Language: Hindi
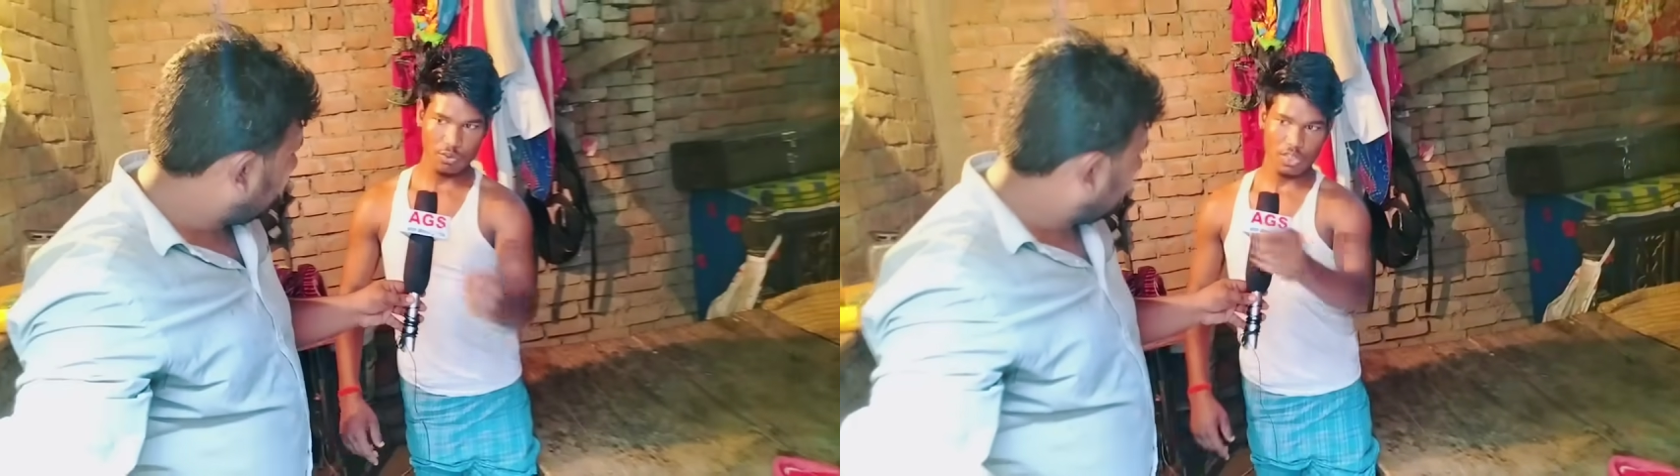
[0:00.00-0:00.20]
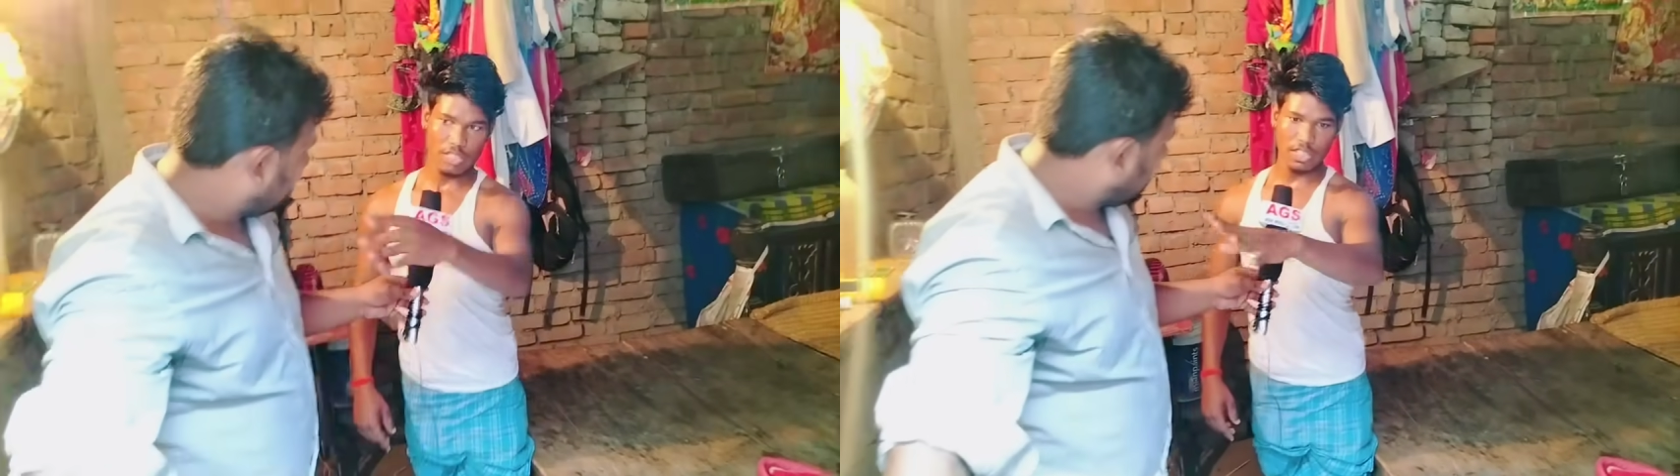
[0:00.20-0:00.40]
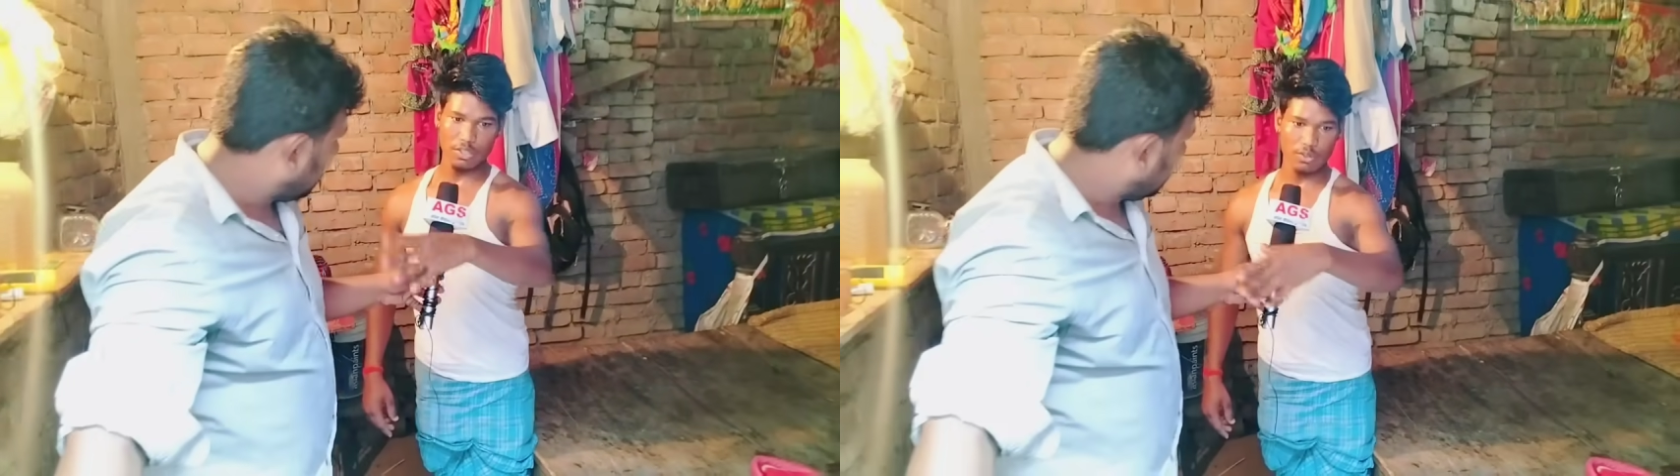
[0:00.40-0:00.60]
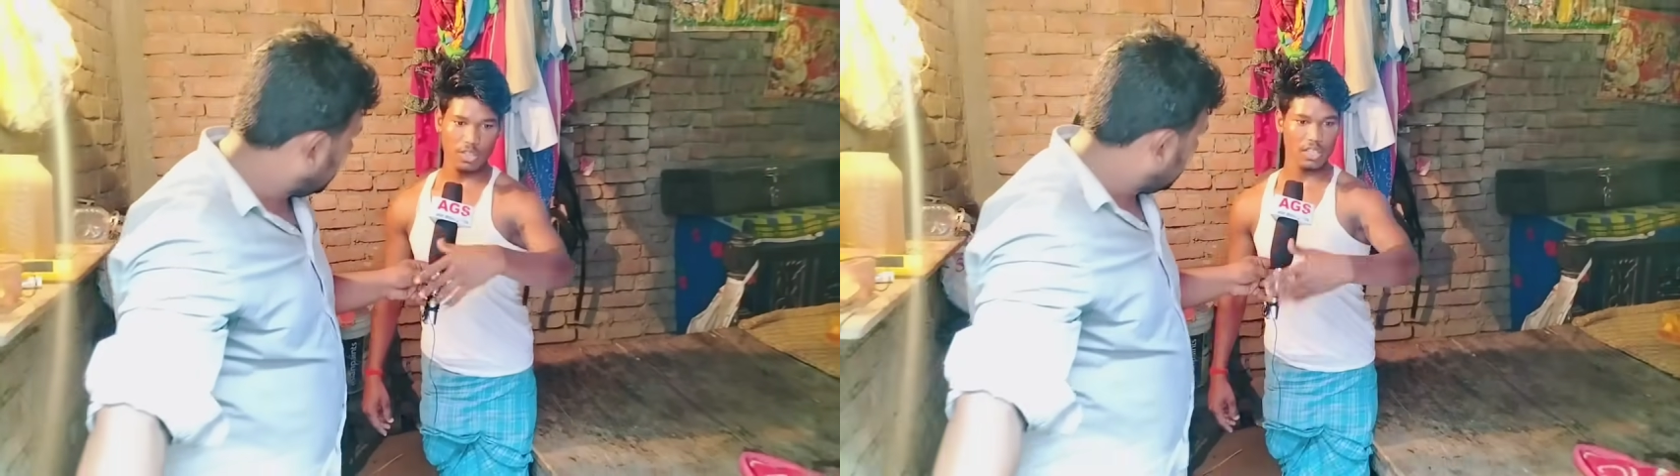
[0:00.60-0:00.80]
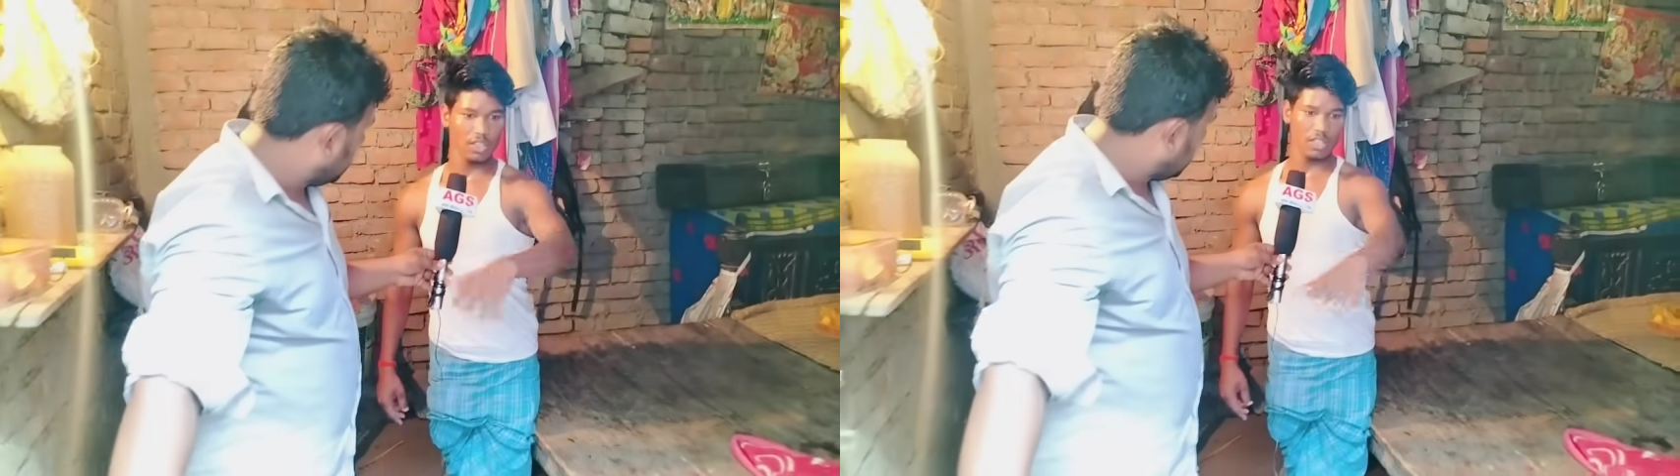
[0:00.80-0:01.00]
वो किवाड़ी
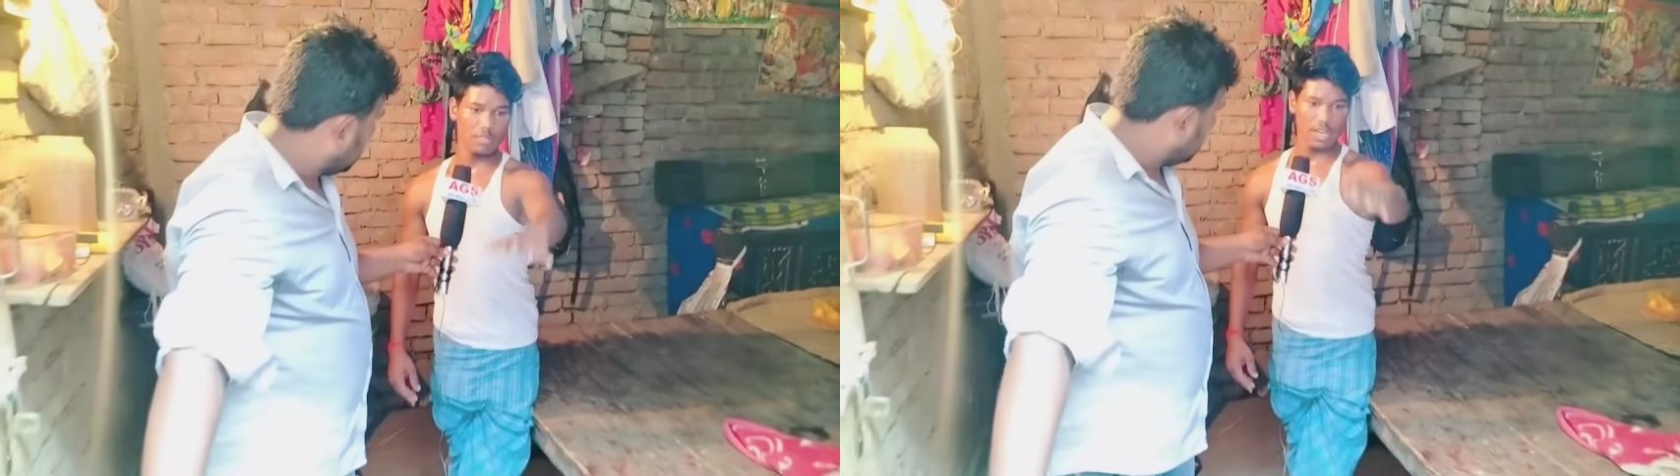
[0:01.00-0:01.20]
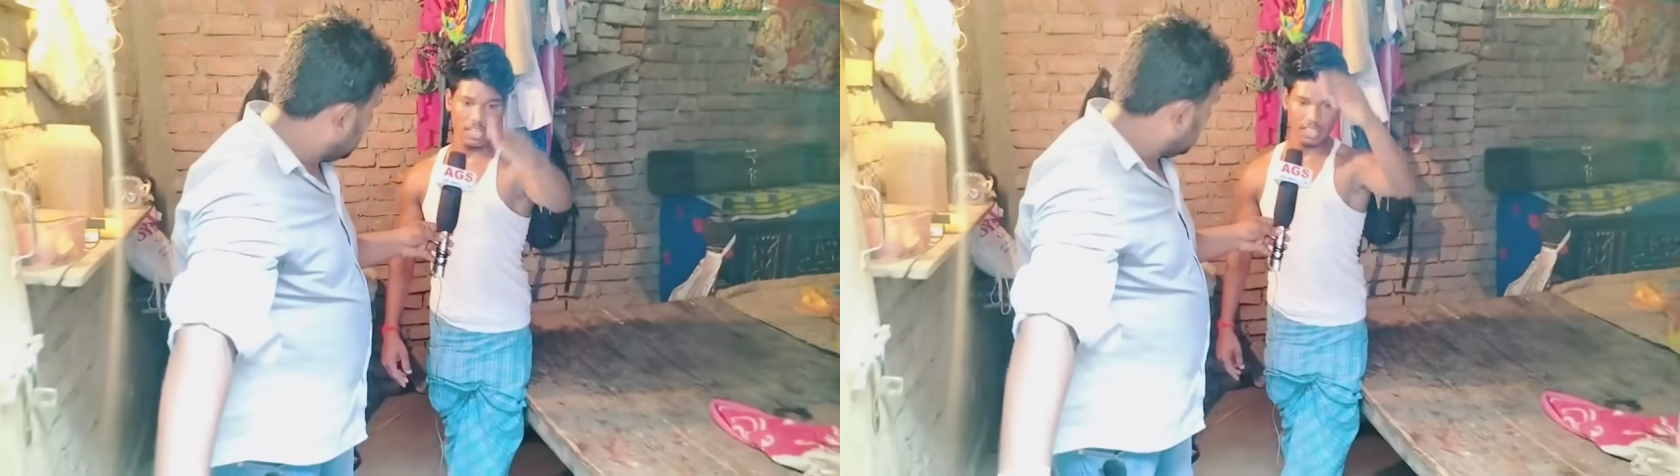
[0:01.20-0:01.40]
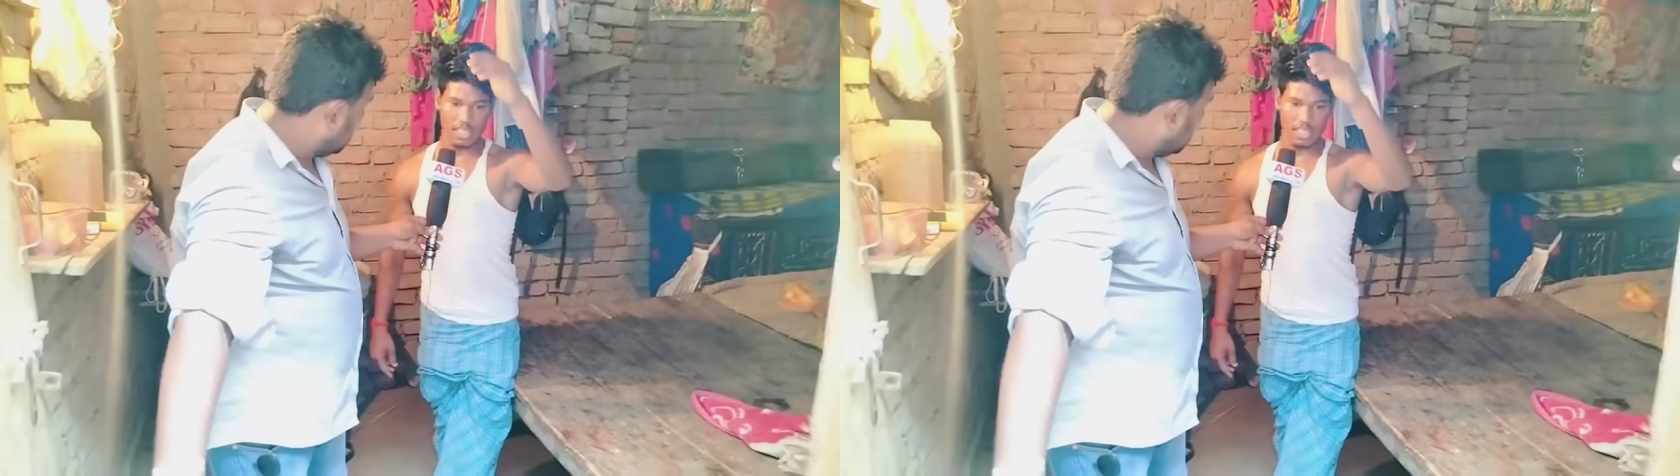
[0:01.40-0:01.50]
खोल दिया और इधर बाहर